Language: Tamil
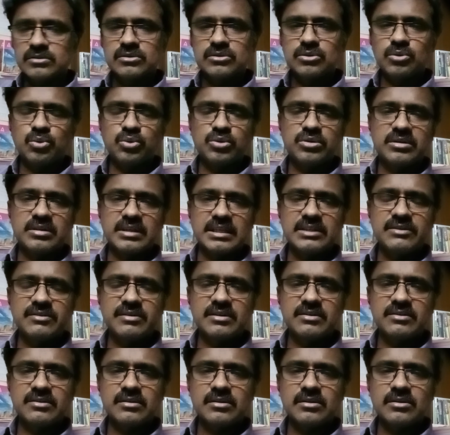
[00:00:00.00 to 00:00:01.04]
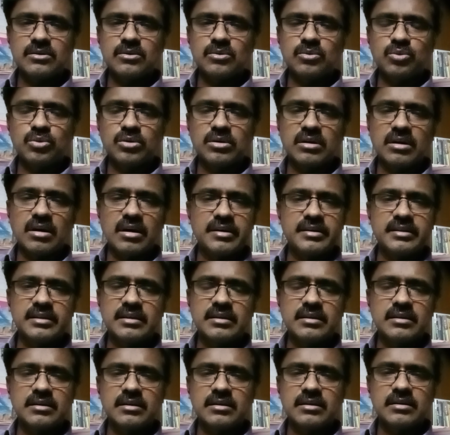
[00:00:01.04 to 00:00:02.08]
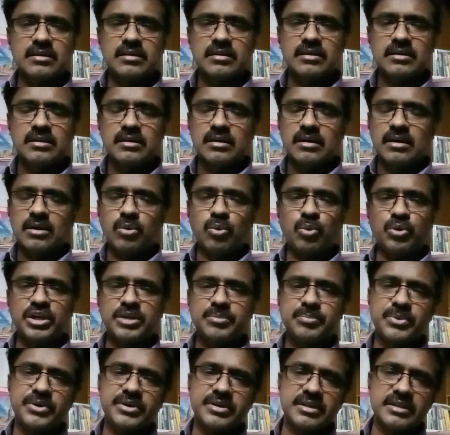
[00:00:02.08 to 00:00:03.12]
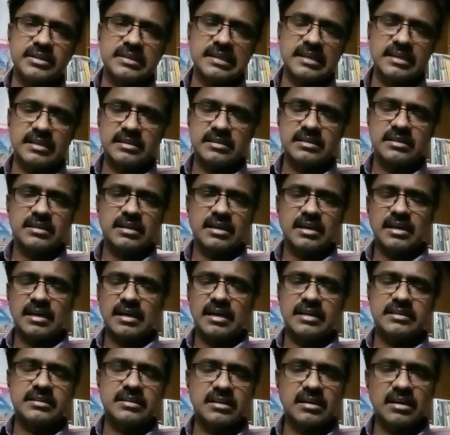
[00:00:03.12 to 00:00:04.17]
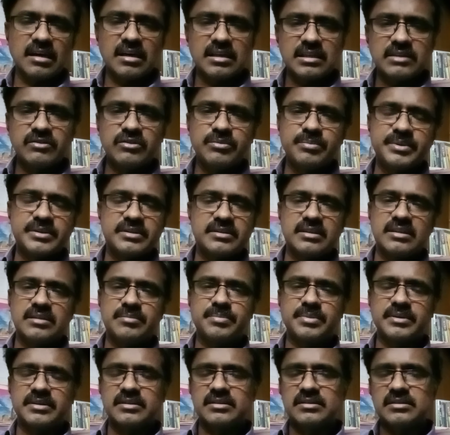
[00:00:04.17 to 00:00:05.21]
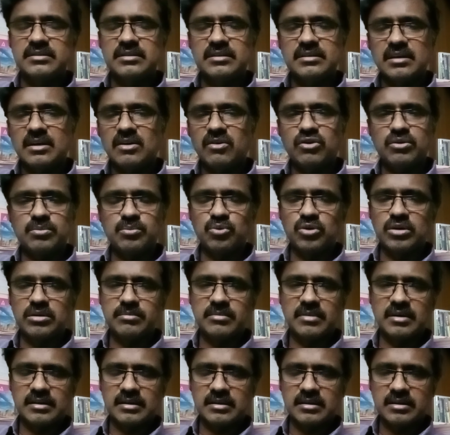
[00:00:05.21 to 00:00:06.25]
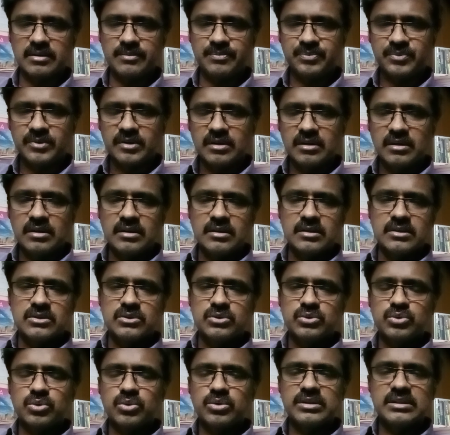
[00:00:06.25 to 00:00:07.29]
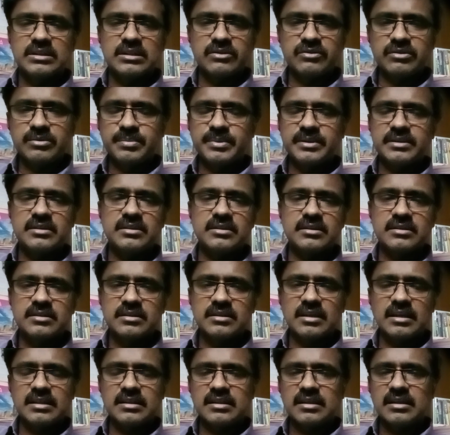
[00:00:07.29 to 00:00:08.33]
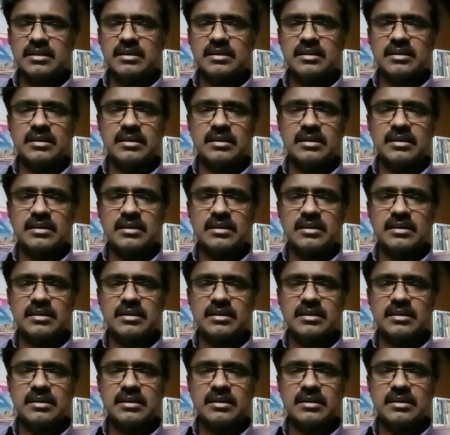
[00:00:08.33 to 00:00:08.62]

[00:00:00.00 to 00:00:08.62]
ஸோ டிரைவர் ஒரு லாரியை ஓட்டிகிட்டு போயிட்டுருக்காரு அந்த லாரி விபத்து ஏற்படுது அவர் மூலியமாக ஸோ இந்த விபத்துக்கு அந்த